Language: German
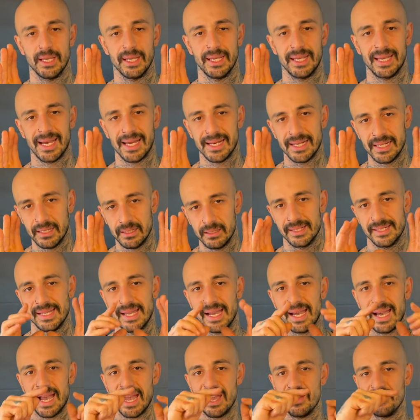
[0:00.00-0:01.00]
kann
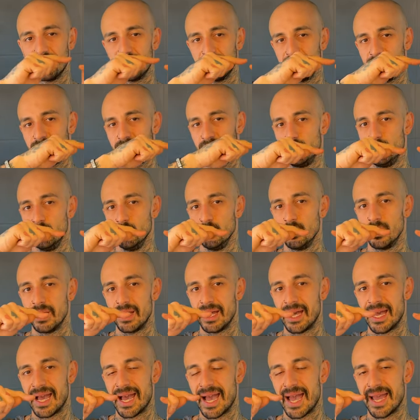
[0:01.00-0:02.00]
der Reifen
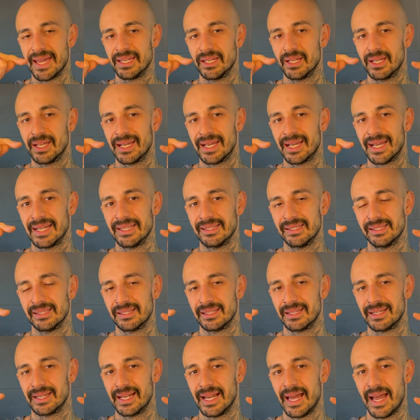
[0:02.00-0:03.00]
nur einen ganz
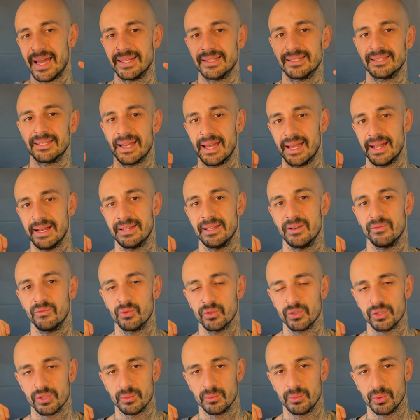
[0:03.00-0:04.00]
kleinen Teil der
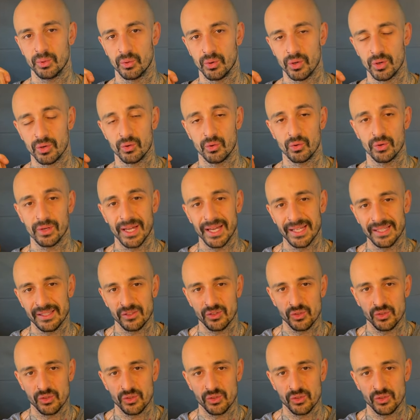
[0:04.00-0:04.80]
Wurzel berühren und hat